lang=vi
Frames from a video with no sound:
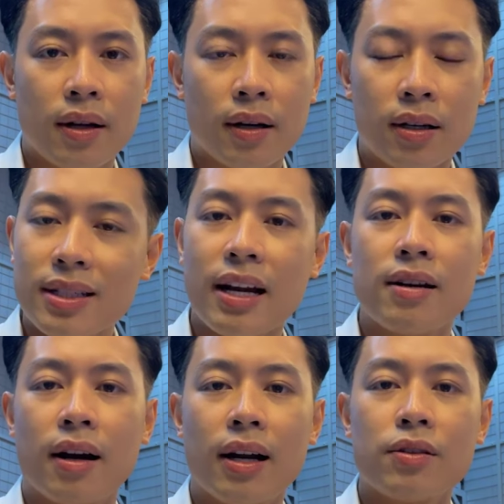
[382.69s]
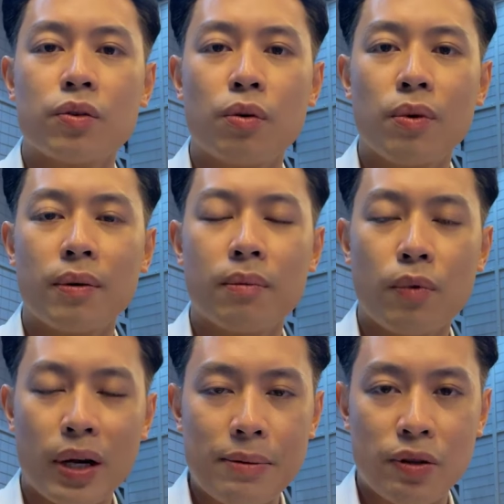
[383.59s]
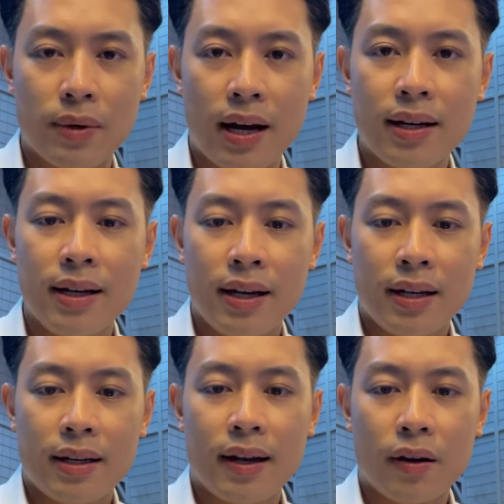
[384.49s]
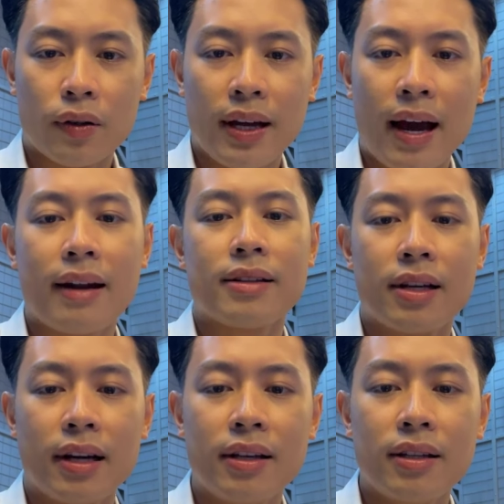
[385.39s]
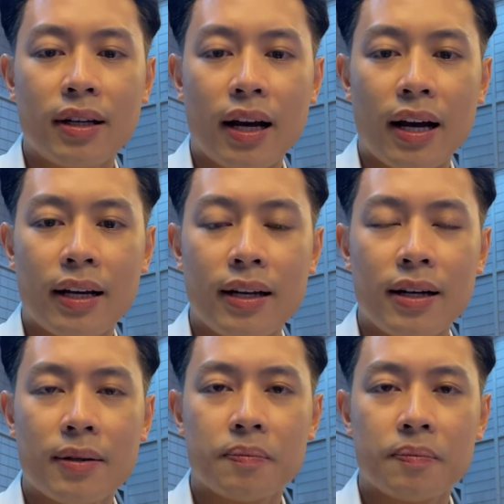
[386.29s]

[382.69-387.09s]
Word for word: ờ, cứ ra đường đấy là chúng tôi bôi, bôi kem chống nắng để có thể hạn chế những cái